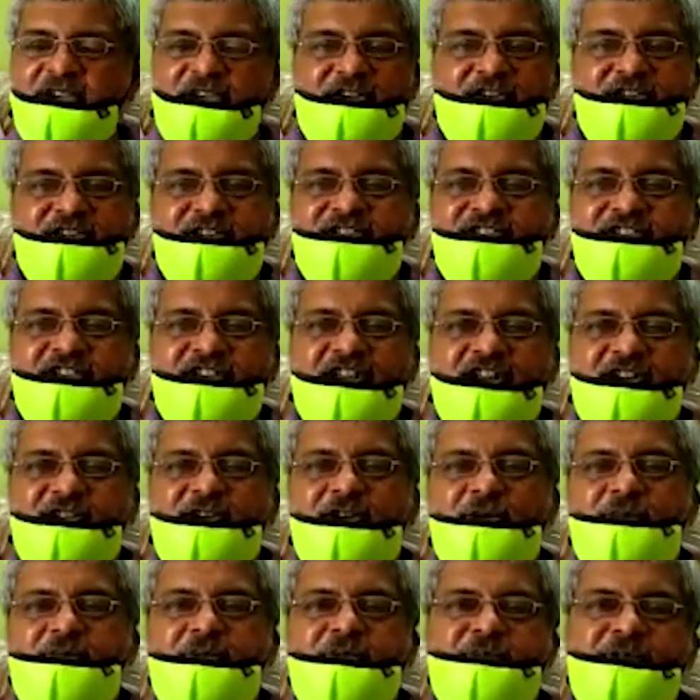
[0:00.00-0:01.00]
কারণ সে চেনার
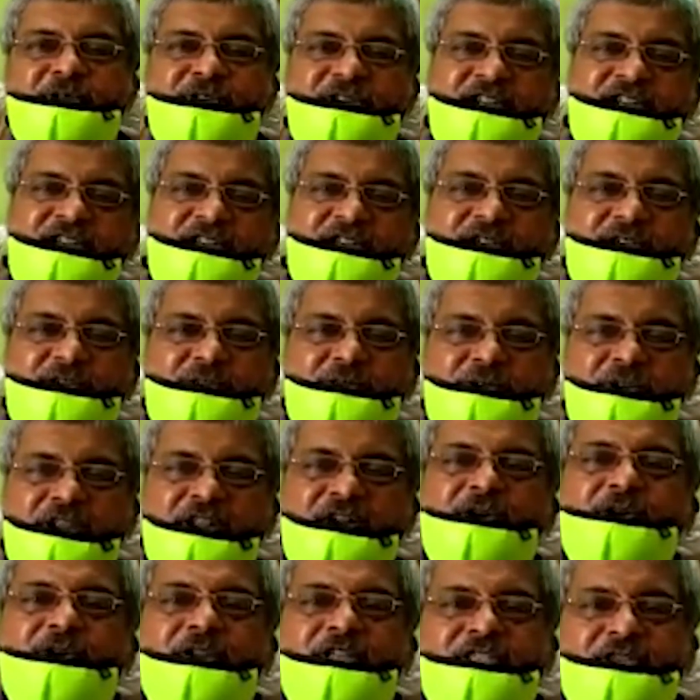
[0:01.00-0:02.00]
গল্প বললে
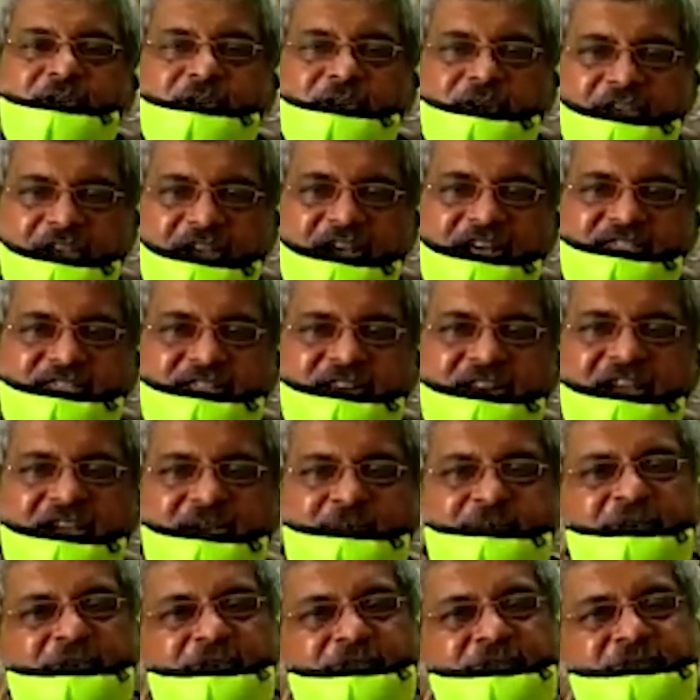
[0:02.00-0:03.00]
ওনারা ওনাদের অনেক হাতে
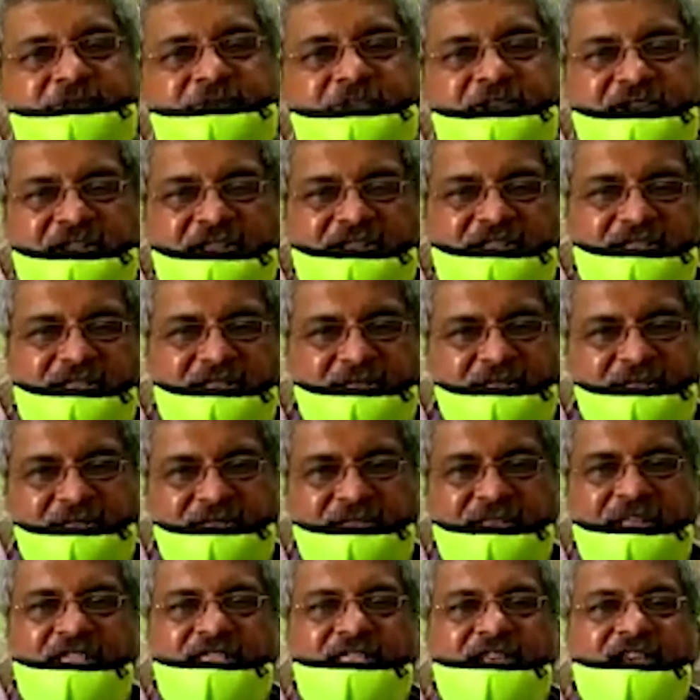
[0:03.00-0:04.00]
লাগবে অর্থাৎ সেটা
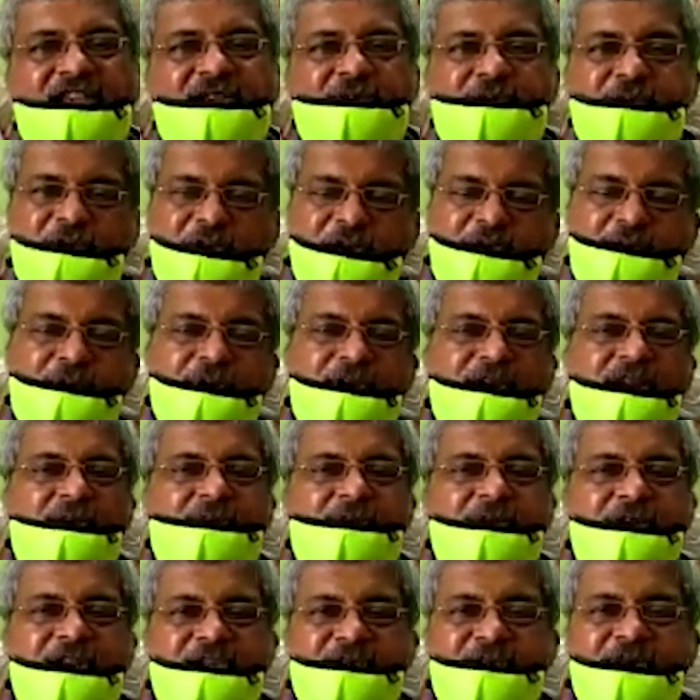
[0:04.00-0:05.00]
না থাকাই বলা না
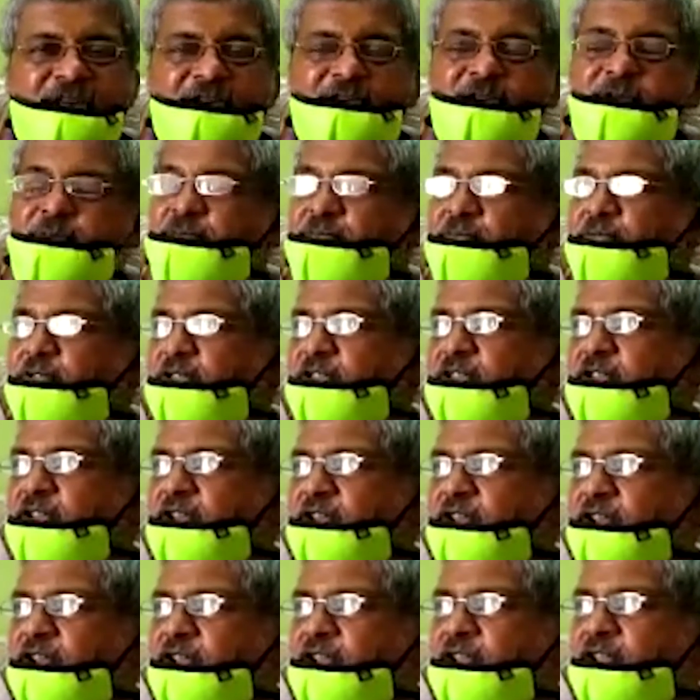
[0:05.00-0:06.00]
বলাই ভালো
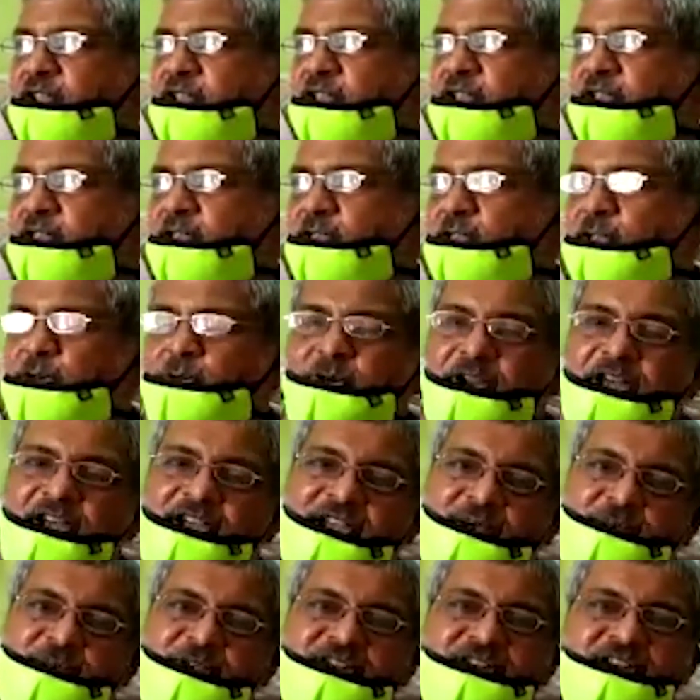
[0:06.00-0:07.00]
তো ওনাকে
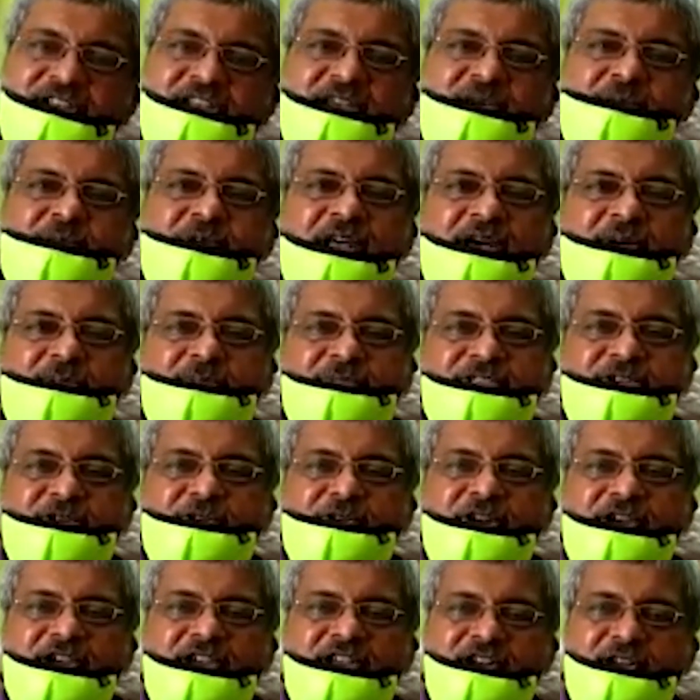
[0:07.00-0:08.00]
আমি নিয়ে নামতে
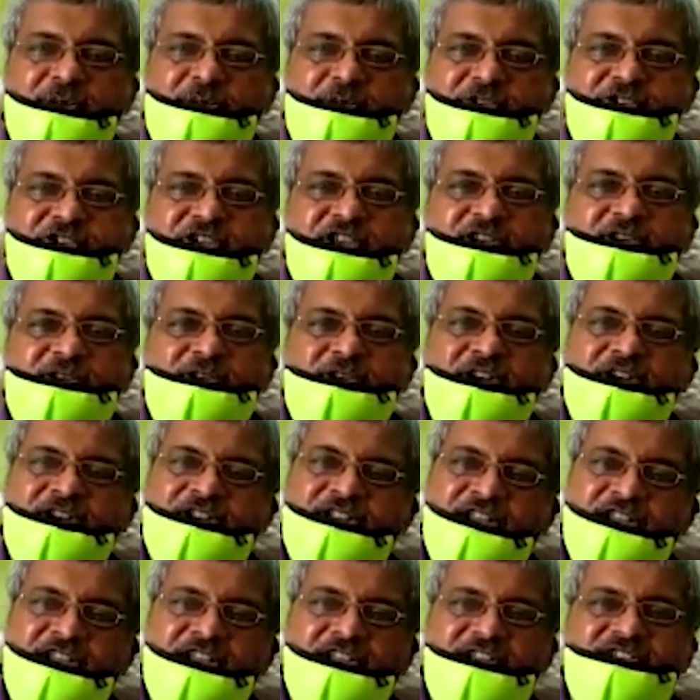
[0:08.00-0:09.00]
ওনাকে নমস্কার করে
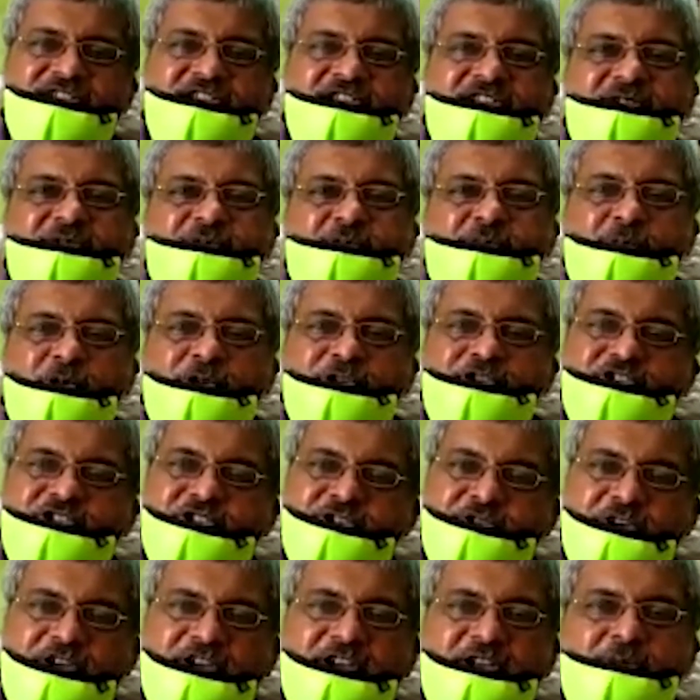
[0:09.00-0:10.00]
নিয়ে গেছি মঞ্চে
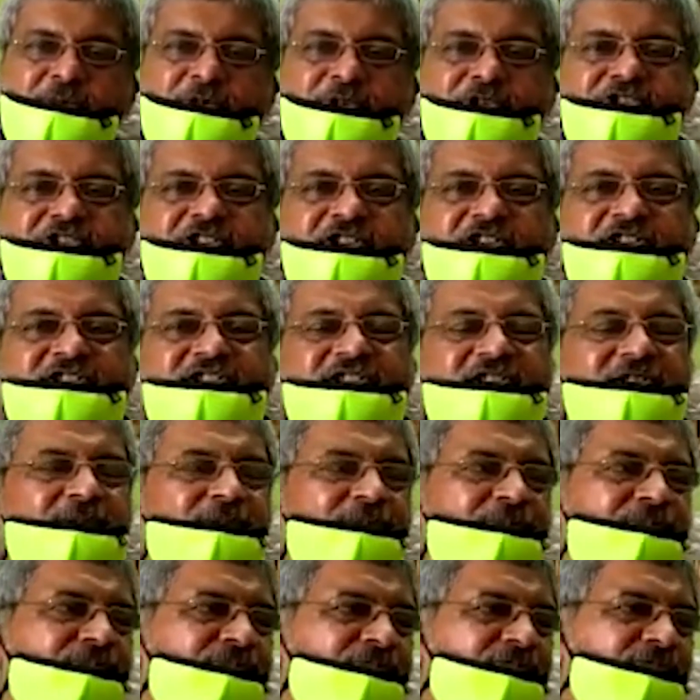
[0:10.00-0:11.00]
ওনাকে বসিয়েছি
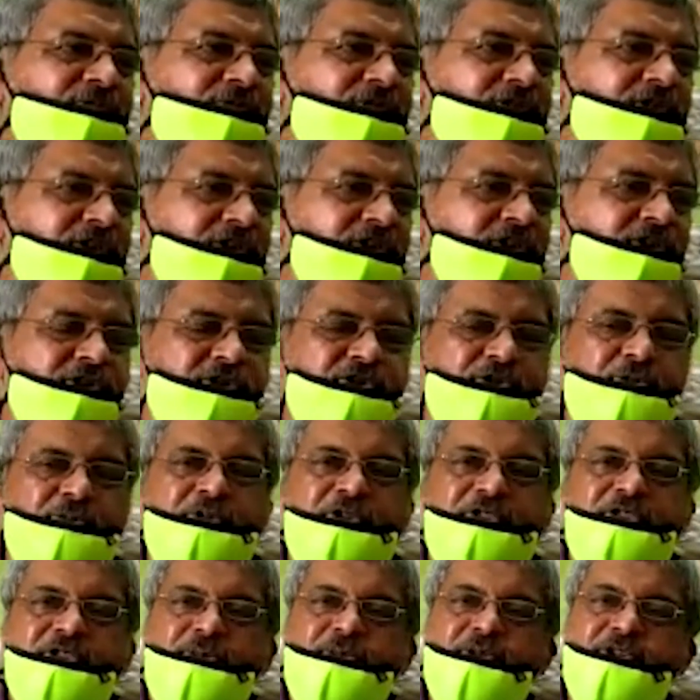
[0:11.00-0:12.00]

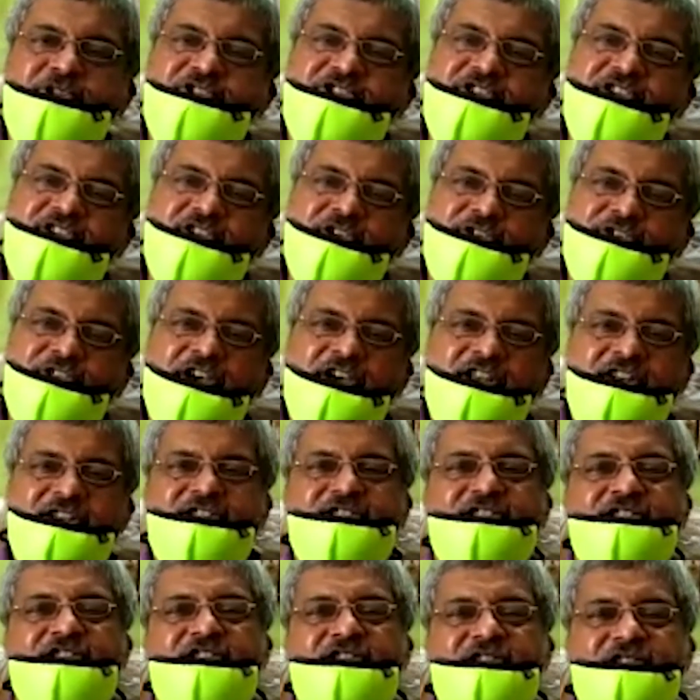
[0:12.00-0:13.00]
সুব্রত বক্সী
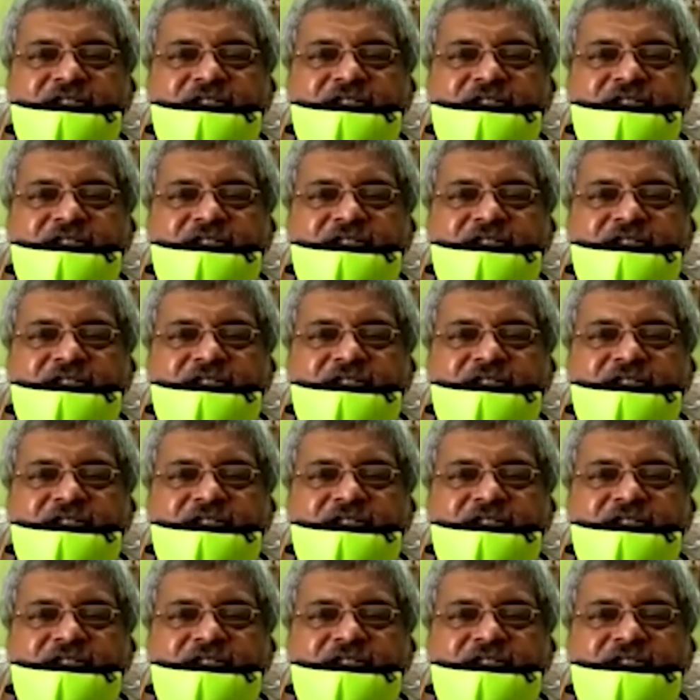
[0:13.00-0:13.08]
যথারীতি